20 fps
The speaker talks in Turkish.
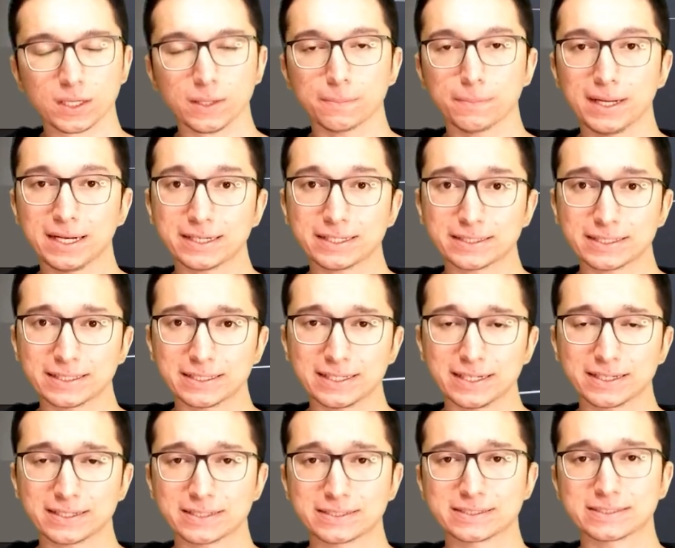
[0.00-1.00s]
Belki de
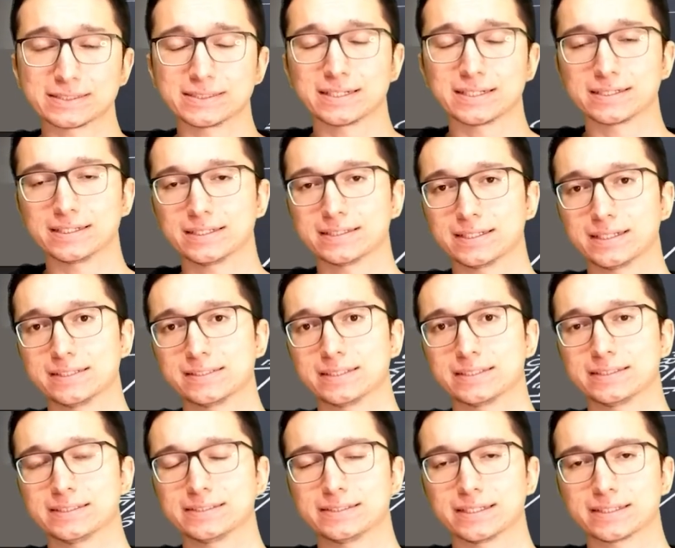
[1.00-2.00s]
ileride sizlerden
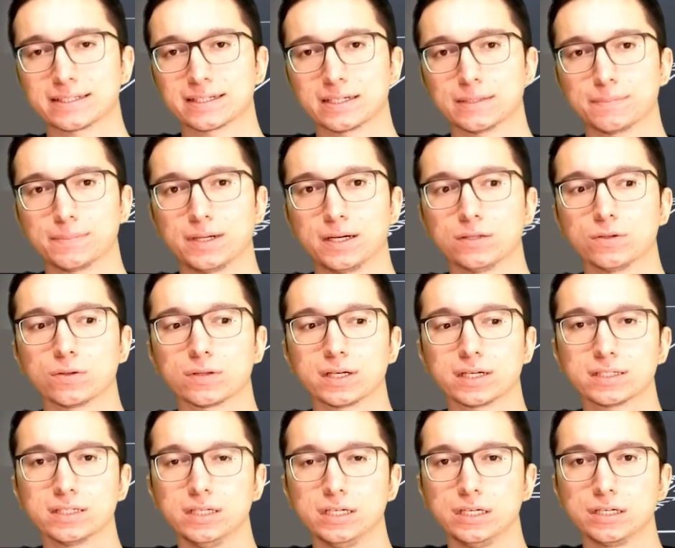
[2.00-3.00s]
gelecek isteklere bağlı
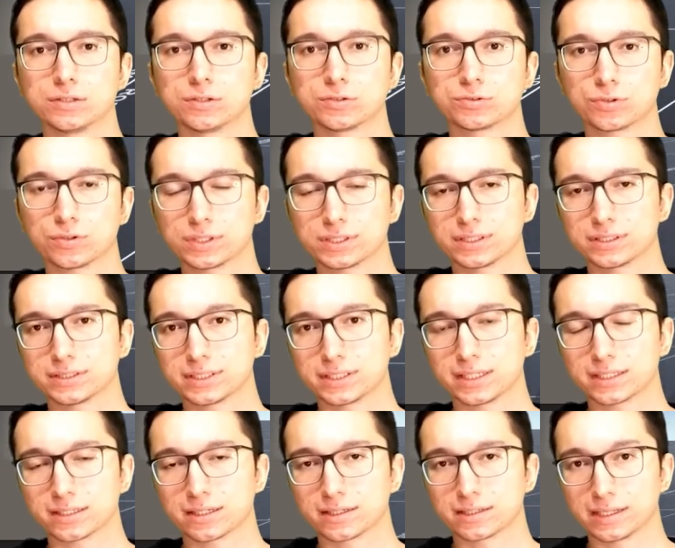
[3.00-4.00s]
olarak tutorial
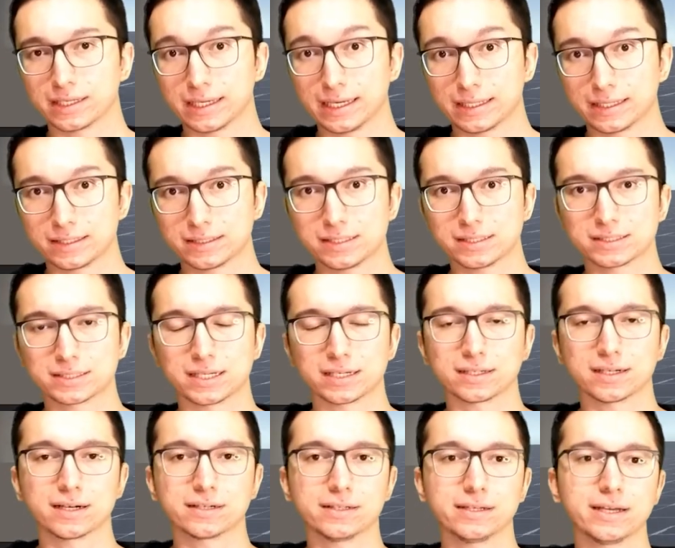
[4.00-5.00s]
içerikleri de eğitici
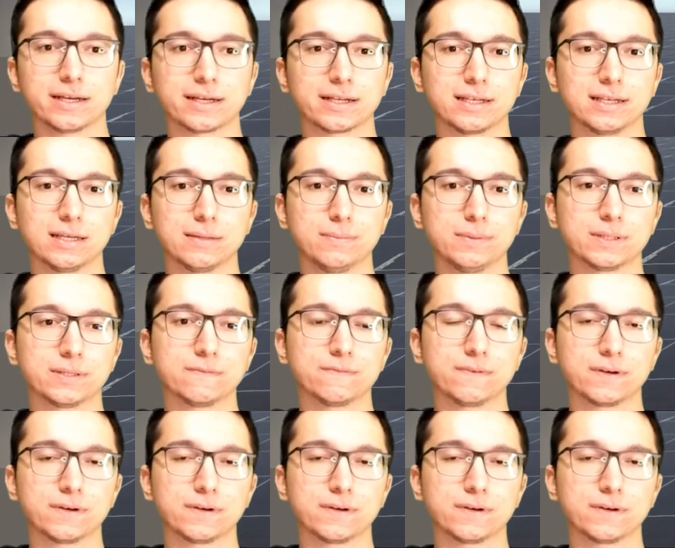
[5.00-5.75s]
içerikler de ekleyebilirim.